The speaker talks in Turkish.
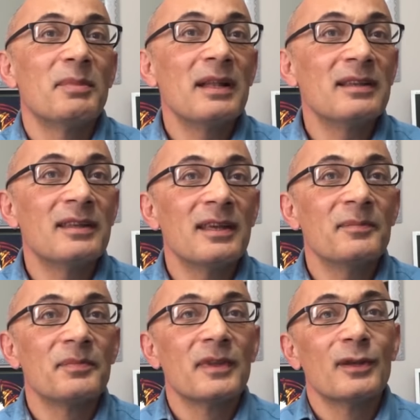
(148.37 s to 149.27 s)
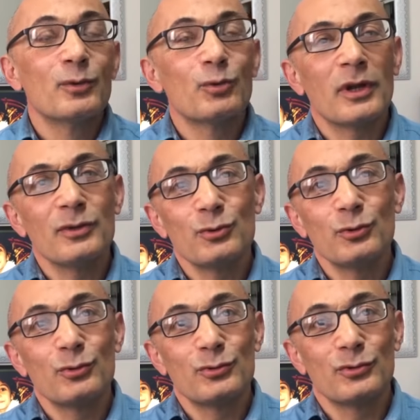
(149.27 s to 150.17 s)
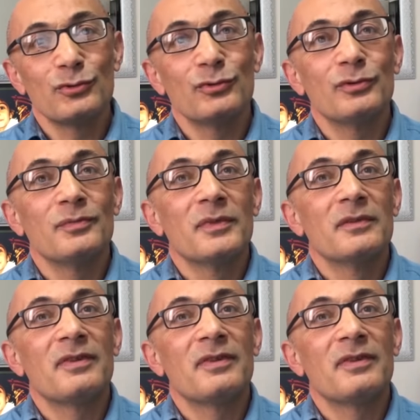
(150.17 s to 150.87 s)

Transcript: belki de Kur'an'ın şu düsturunu